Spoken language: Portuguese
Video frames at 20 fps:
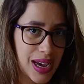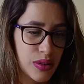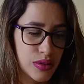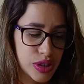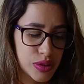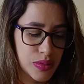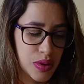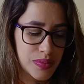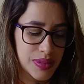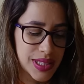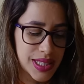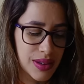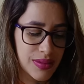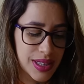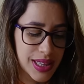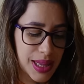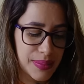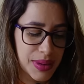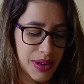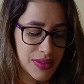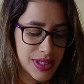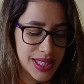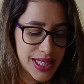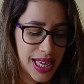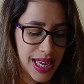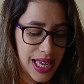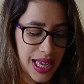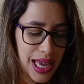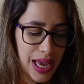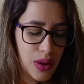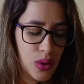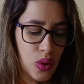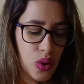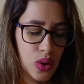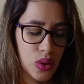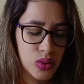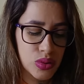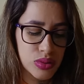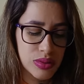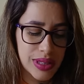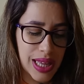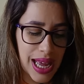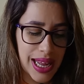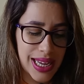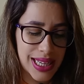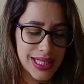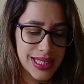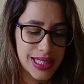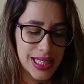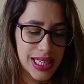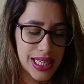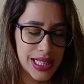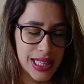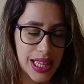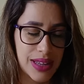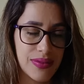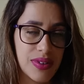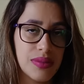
a última opção que tem para você é ocultar esse item.